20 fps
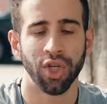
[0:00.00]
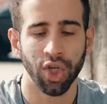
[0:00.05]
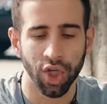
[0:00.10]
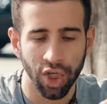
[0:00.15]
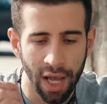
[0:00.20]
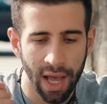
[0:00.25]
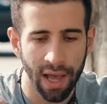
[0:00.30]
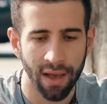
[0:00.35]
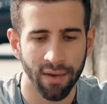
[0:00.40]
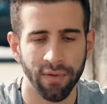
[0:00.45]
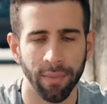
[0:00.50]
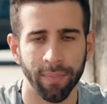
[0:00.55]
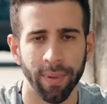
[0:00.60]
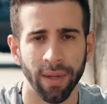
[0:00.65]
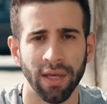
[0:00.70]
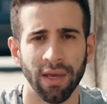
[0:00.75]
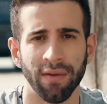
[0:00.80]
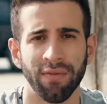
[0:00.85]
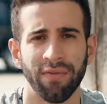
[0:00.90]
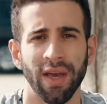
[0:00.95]
chave
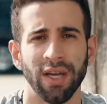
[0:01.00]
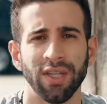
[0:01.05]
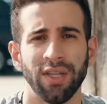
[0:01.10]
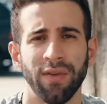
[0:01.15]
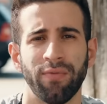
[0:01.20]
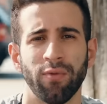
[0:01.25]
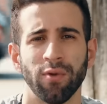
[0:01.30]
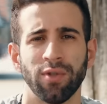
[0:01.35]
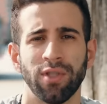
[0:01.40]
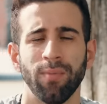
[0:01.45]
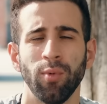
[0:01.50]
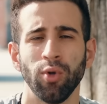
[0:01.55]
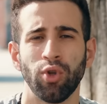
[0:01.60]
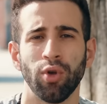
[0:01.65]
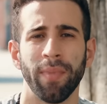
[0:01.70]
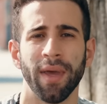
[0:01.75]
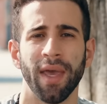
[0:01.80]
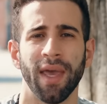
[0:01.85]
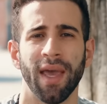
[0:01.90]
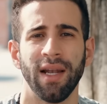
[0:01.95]
para que que a viagem fosse
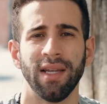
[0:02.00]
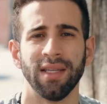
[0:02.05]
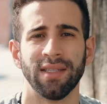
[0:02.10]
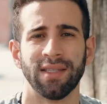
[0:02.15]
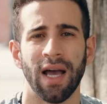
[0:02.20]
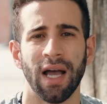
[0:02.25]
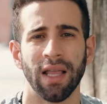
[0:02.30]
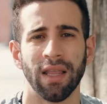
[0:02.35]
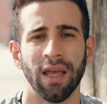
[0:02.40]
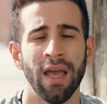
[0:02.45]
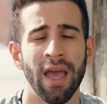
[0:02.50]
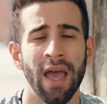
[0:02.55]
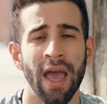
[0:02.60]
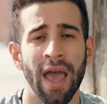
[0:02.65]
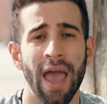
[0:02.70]
muito bem realizada